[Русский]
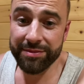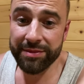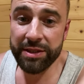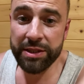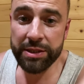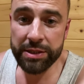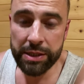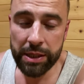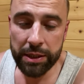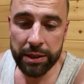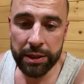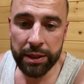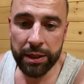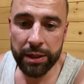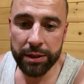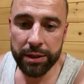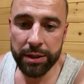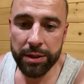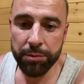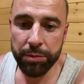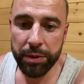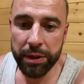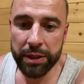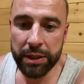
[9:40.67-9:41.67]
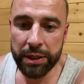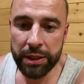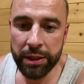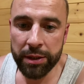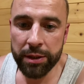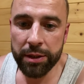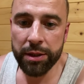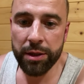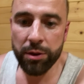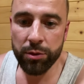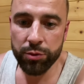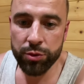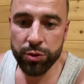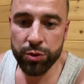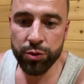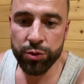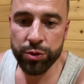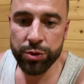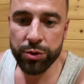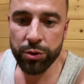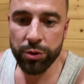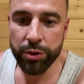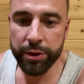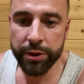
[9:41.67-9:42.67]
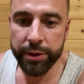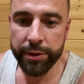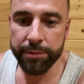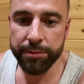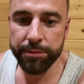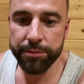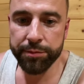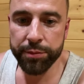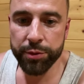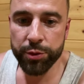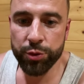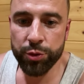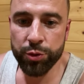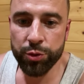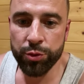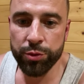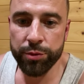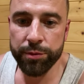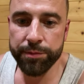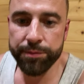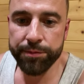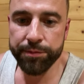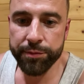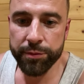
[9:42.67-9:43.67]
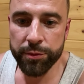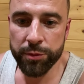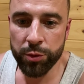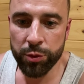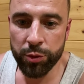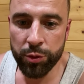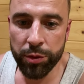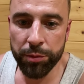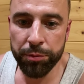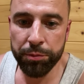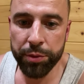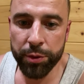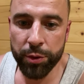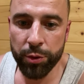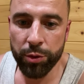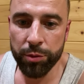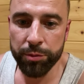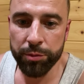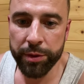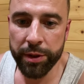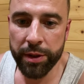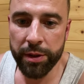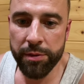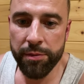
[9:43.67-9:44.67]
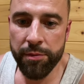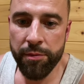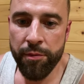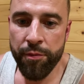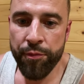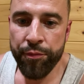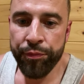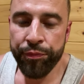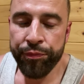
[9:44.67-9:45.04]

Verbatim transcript: нестандартные портреты, я учусь только, пишу другим пером, да.